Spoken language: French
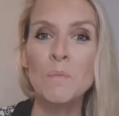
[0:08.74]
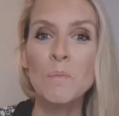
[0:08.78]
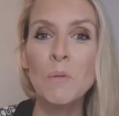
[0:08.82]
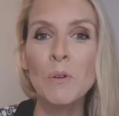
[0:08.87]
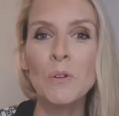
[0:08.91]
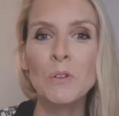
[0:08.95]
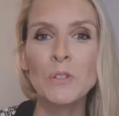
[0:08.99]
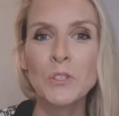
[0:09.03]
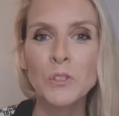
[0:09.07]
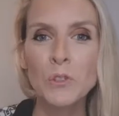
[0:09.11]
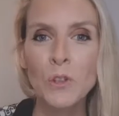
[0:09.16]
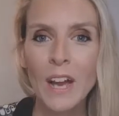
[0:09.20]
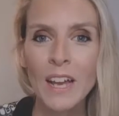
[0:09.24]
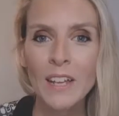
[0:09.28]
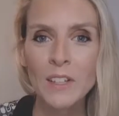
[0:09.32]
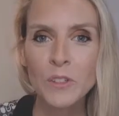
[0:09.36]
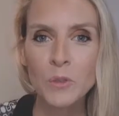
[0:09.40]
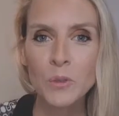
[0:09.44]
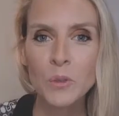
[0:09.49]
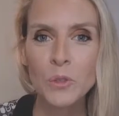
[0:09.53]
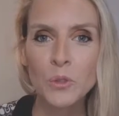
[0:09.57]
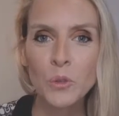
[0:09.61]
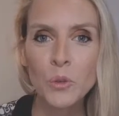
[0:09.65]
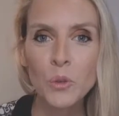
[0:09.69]
Bonjour
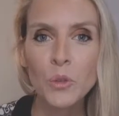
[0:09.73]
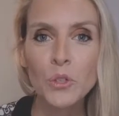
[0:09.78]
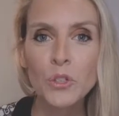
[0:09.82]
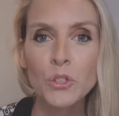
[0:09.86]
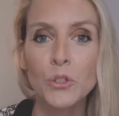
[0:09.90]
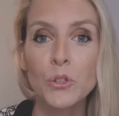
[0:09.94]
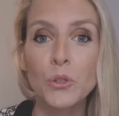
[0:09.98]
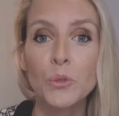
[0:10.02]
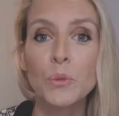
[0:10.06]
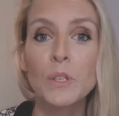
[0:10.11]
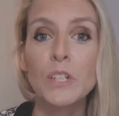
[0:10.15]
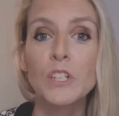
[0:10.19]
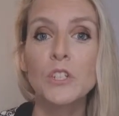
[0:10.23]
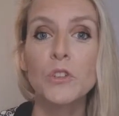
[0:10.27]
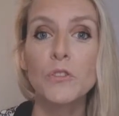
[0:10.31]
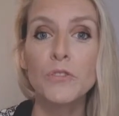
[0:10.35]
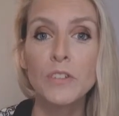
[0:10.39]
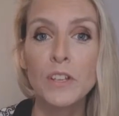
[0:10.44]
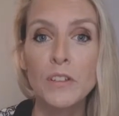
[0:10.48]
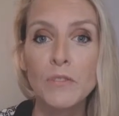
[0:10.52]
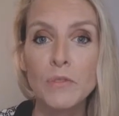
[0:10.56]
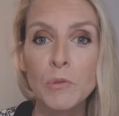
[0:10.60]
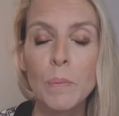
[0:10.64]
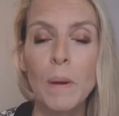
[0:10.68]
à tous, aujourd'hui je
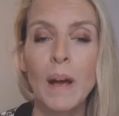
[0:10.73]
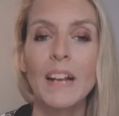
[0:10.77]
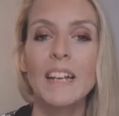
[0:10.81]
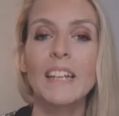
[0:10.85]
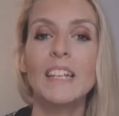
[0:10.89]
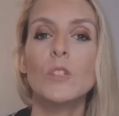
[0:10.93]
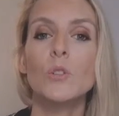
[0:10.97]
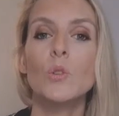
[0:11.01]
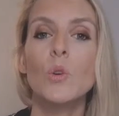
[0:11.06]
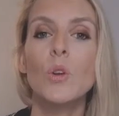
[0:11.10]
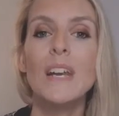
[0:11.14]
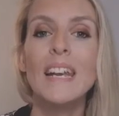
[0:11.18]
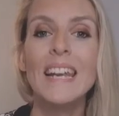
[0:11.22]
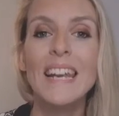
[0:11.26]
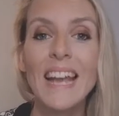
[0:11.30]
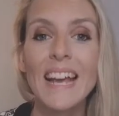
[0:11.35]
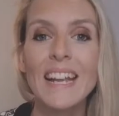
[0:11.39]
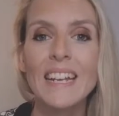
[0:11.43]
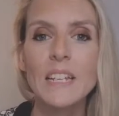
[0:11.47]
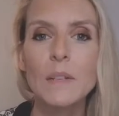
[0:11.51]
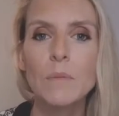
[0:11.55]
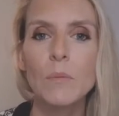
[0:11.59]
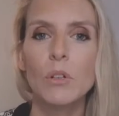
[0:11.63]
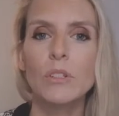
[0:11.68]
vais vous parler de
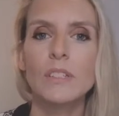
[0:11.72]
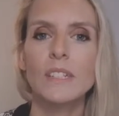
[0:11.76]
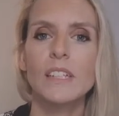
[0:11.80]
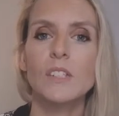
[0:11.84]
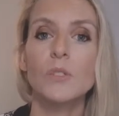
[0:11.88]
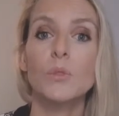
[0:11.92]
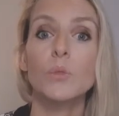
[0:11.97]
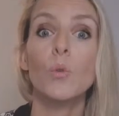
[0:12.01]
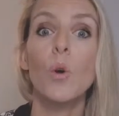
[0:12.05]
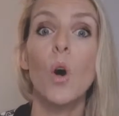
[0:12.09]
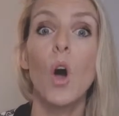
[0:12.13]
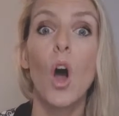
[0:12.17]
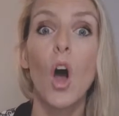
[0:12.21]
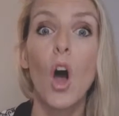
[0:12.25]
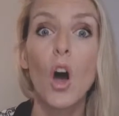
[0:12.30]
l'alimentation